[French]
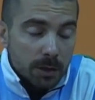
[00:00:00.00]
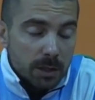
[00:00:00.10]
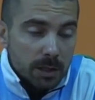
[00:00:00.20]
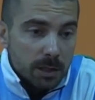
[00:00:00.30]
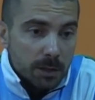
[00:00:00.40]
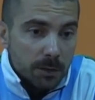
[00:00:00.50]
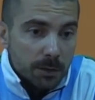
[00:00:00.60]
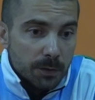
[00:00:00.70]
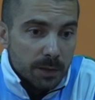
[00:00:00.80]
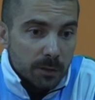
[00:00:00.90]
qui
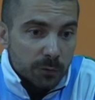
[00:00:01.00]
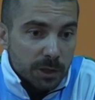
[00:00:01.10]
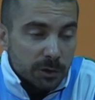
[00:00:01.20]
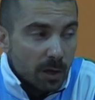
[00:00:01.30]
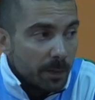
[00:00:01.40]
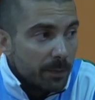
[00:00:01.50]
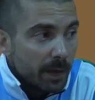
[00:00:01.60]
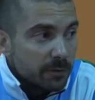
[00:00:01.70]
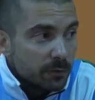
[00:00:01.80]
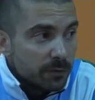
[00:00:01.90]
est en charge de la
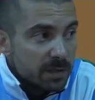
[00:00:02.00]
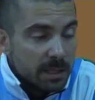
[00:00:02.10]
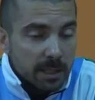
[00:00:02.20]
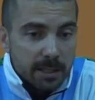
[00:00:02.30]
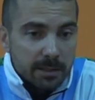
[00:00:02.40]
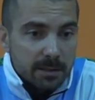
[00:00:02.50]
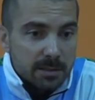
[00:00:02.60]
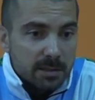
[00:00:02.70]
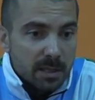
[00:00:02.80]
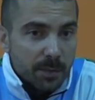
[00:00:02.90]
préparation physique et qui est
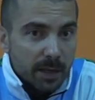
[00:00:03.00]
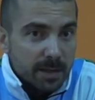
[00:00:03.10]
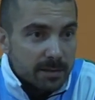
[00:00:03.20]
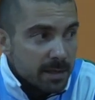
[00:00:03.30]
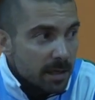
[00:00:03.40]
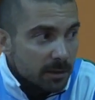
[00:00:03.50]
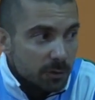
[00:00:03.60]
assisté par Nasser,